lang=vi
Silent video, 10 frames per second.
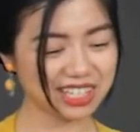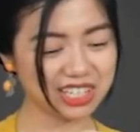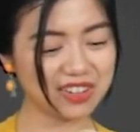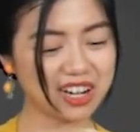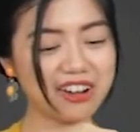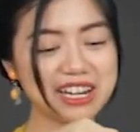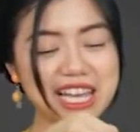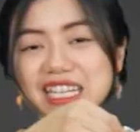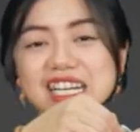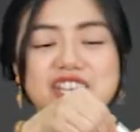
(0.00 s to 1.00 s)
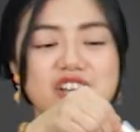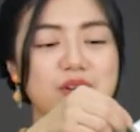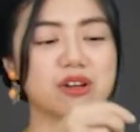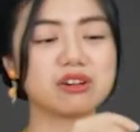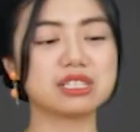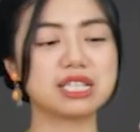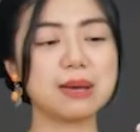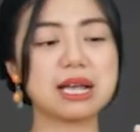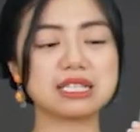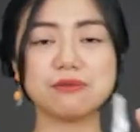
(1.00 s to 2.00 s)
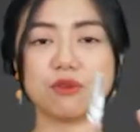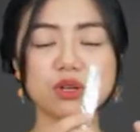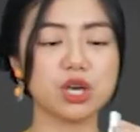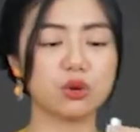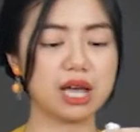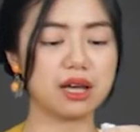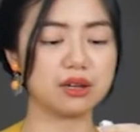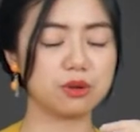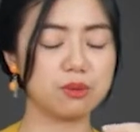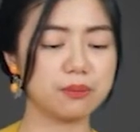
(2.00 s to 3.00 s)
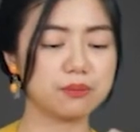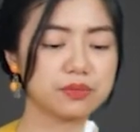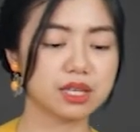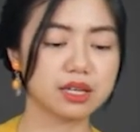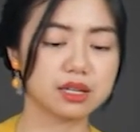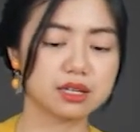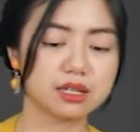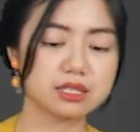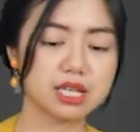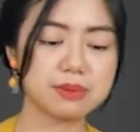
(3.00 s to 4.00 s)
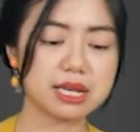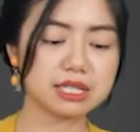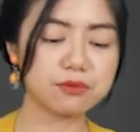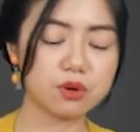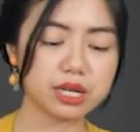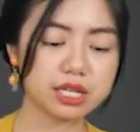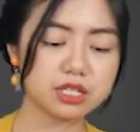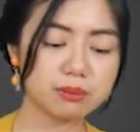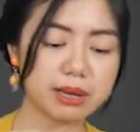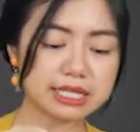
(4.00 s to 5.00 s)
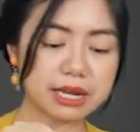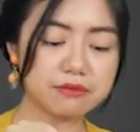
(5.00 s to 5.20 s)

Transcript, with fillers: nhưng mà gói này chắc là do mọi người xếp ra xếp vô nhiều nè đúng không xếp ra xếp vô để trưng bày sản